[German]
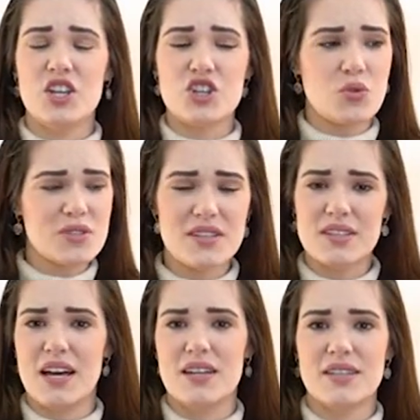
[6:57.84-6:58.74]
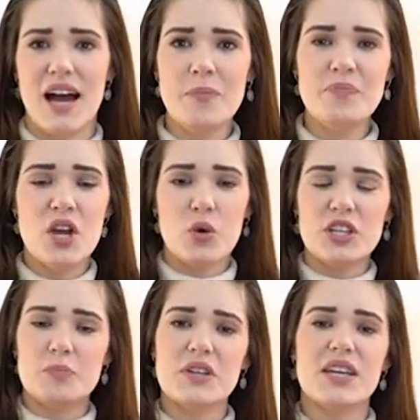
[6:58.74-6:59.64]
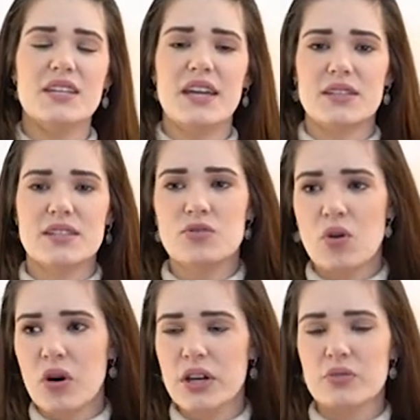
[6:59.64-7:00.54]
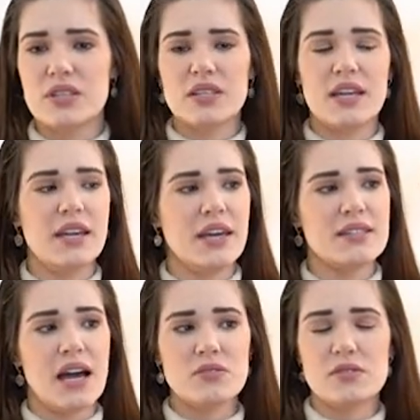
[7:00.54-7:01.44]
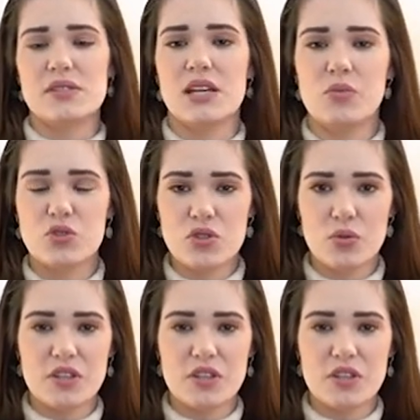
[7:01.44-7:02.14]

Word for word: Ich stoße das alles ab und ich beginne jetzt neu und ich gehe jetzt raus aus dieser Emotion,